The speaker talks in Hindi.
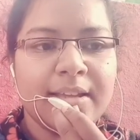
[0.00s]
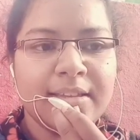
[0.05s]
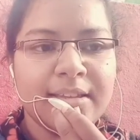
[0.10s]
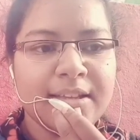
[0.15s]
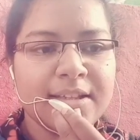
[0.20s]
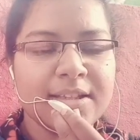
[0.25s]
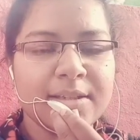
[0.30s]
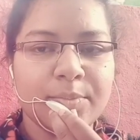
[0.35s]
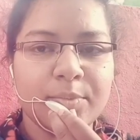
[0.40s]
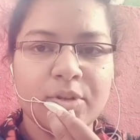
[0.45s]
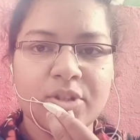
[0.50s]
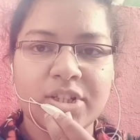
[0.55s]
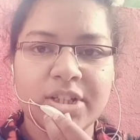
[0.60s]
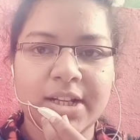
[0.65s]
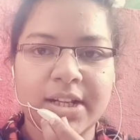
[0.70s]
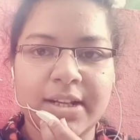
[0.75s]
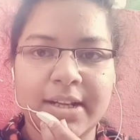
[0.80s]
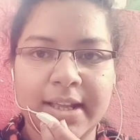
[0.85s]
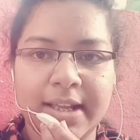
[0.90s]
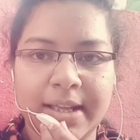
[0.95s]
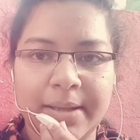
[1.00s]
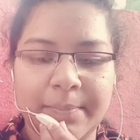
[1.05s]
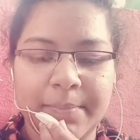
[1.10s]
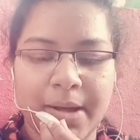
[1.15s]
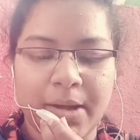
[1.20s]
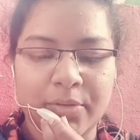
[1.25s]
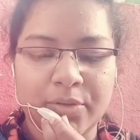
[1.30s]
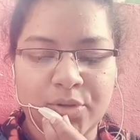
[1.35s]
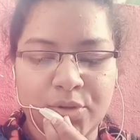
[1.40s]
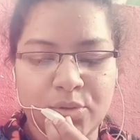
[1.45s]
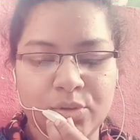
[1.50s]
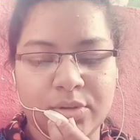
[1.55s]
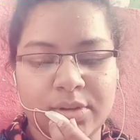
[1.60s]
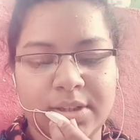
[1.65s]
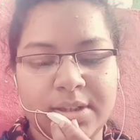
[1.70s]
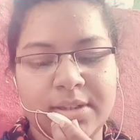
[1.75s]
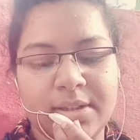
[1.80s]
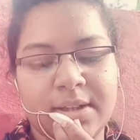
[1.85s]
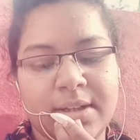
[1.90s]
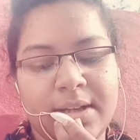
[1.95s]
इतना सब कुछ करने के
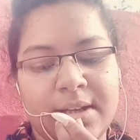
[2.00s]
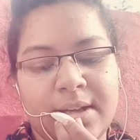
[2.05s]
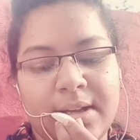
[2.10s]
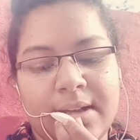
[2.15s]
बावजूद